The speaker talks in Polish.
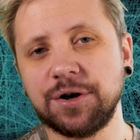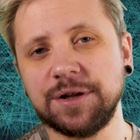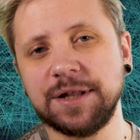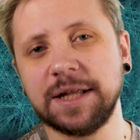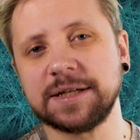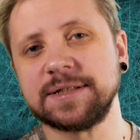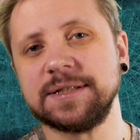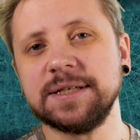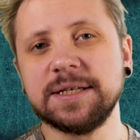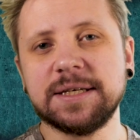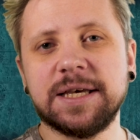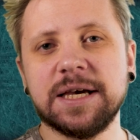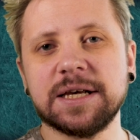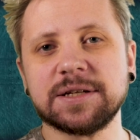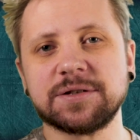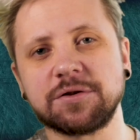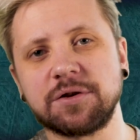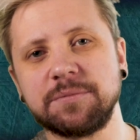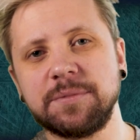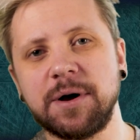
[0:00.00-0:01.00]
To jedna z tych
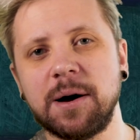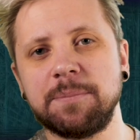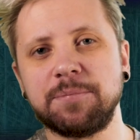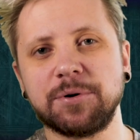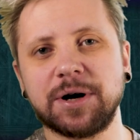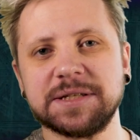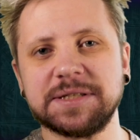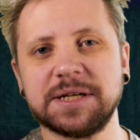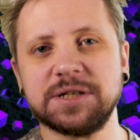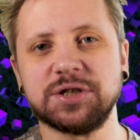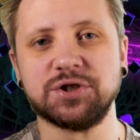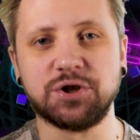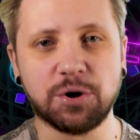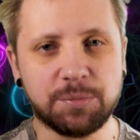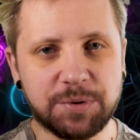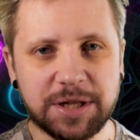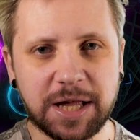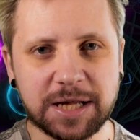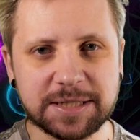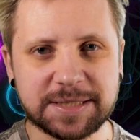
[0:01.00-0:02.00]
gier, co to miała pokazać
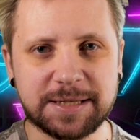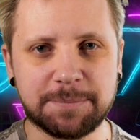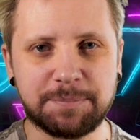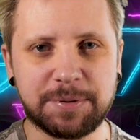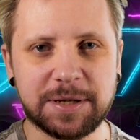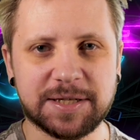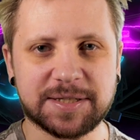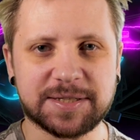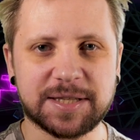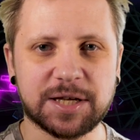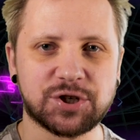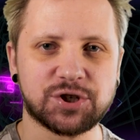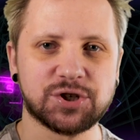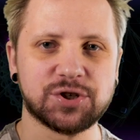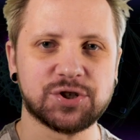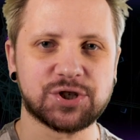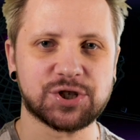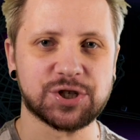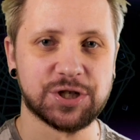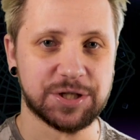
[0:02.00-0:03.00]
dominację
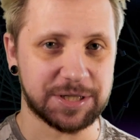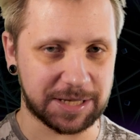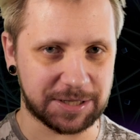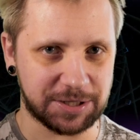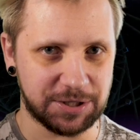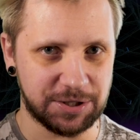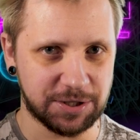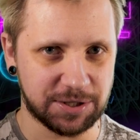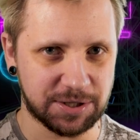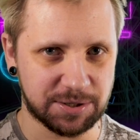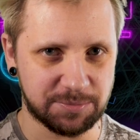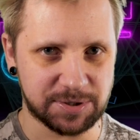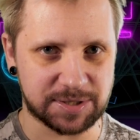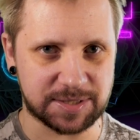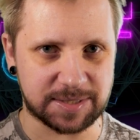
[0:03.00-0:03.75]
PlayStation 3 nad innymi